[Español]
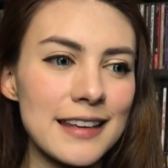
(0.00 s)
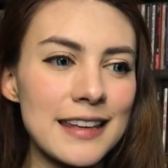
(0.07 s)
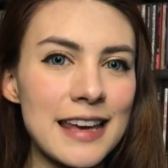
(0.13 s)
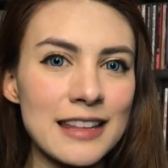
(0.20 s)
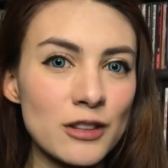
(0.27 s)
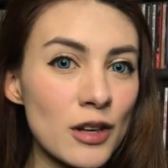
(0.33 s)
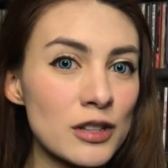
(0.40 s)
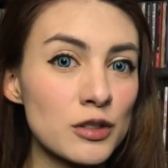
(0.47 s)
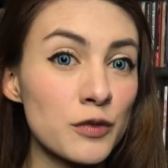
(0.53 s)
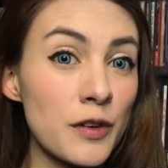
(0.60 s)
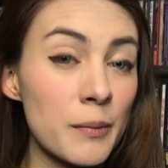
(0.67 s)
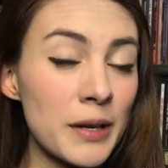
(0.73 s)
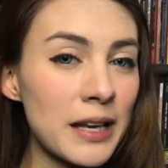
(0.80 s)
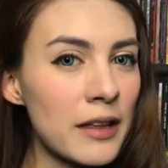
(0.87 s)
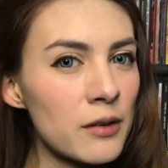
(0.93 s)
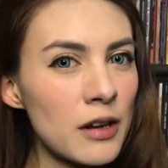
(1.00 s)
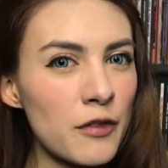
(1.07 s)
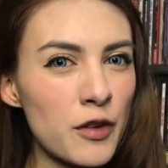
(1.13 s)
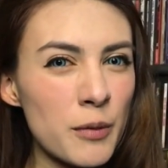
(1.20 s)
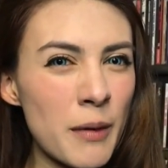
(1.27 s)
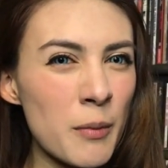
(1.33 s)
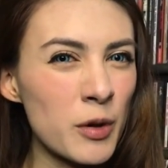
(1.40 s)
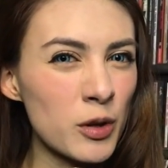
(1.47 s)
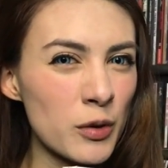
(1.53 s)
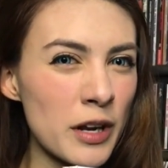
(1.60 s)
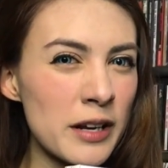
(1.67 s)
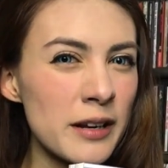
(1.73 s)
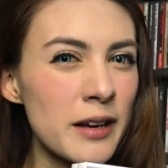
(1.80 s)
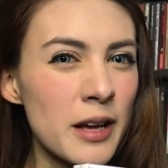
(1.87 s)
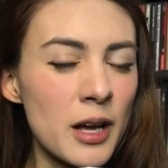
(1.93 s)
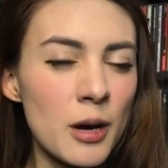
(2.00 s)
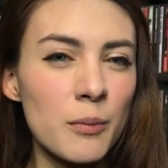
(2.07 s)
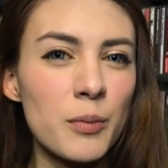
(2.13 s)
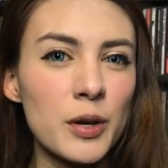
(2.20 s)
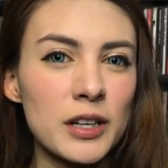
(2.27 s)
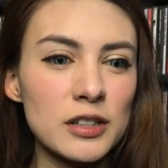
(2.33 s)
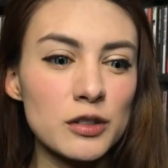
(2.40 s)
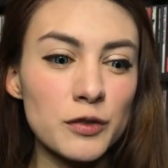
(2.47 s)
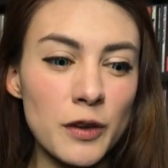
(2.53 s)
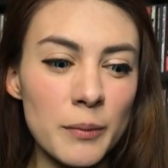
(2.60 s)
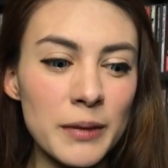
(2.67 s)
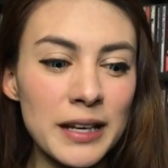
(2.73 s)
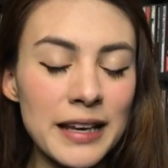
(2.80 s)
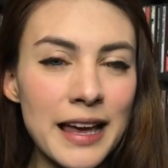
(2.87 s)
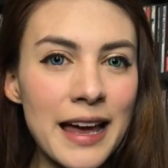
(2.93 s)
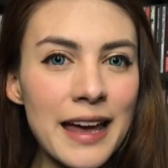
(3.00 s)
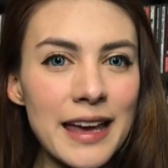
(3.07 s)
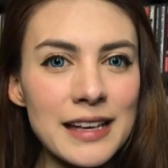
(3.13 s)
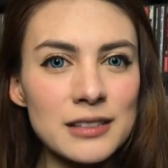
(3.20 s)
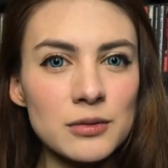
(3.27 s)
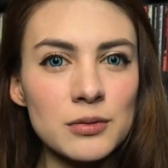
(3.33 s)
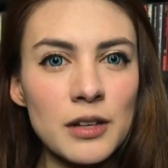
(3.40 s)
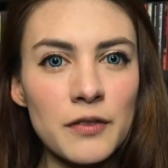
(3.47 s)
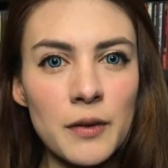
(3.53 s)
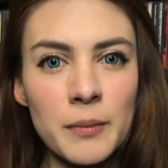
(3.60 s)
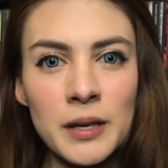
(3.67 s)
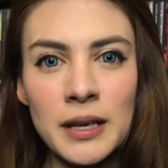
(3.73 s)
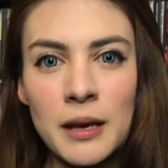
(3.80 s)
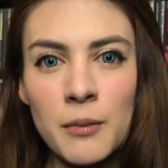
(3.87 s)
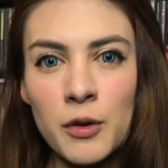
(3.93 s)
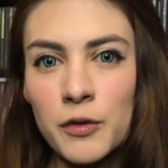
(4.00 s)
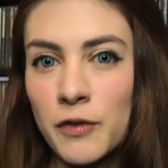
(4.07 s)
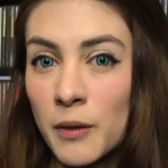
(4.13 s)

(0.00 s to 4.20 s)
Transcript: y a toda su familia de una forma muy cruel, porque su familia es una familia muy